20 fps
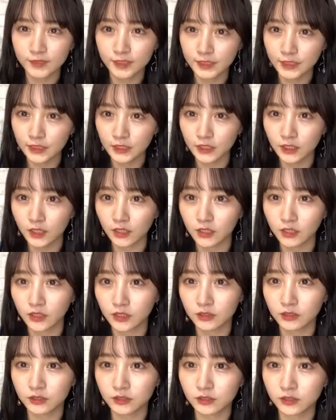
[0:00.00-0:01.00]
Twitter
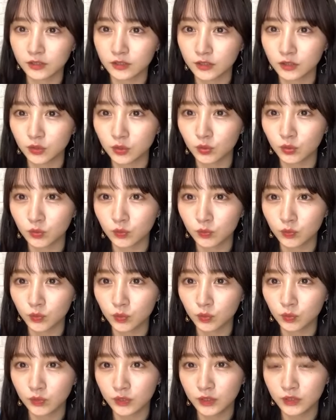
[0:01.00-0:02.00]
にそう
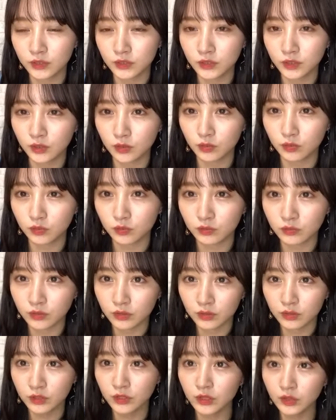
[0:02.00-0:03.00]
もう終わりっていう
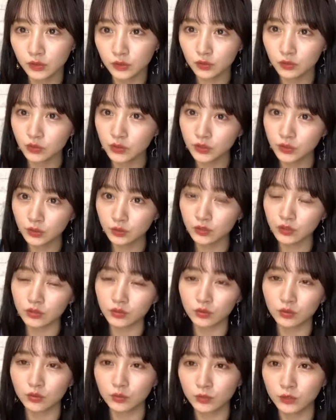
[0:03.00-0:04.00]
あ意外と2週間
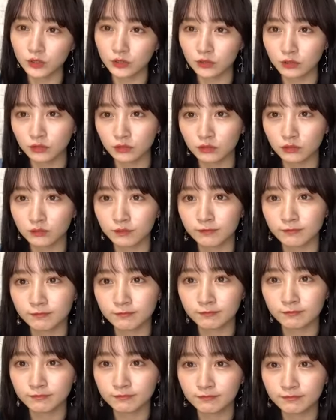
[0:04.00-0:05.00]
あっという間だった
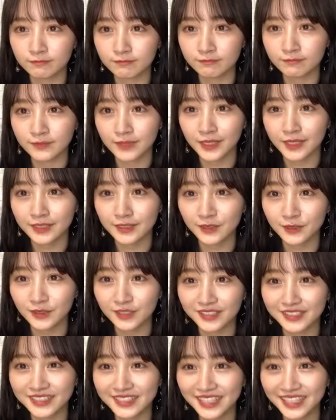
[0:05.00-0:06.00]
そう
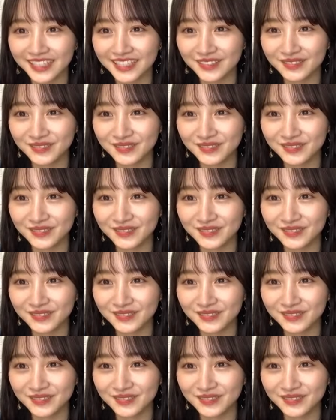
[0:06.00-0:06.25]
たくさん